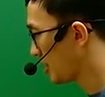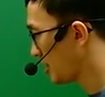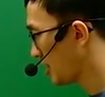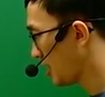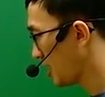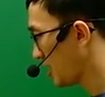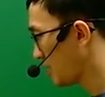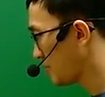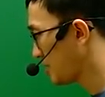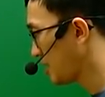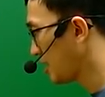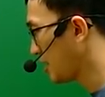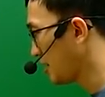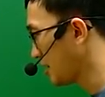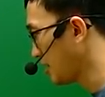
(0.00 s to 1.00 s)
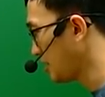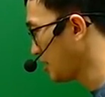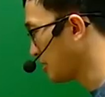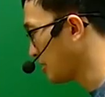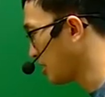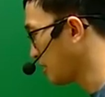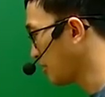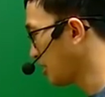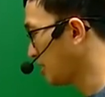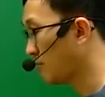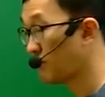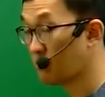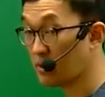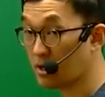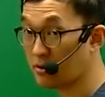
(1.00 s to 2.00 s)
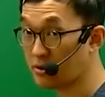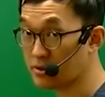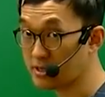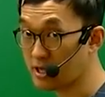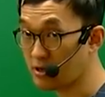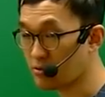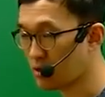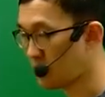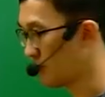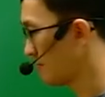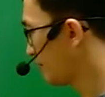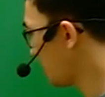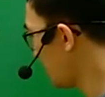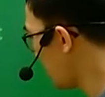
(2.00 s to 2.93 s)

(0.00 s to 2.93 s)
in names that determine various outcome.